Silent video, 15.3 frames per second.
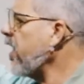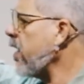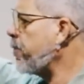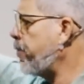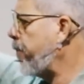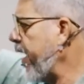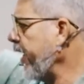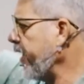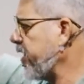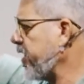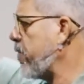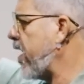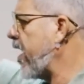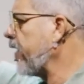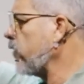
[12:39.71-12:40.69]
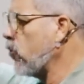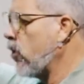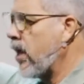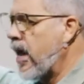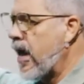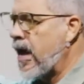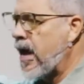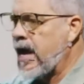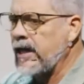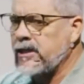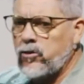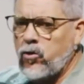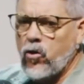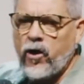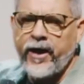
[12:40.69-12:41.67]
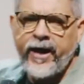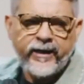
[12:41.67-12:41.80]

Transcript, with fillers: E de repente, amado, as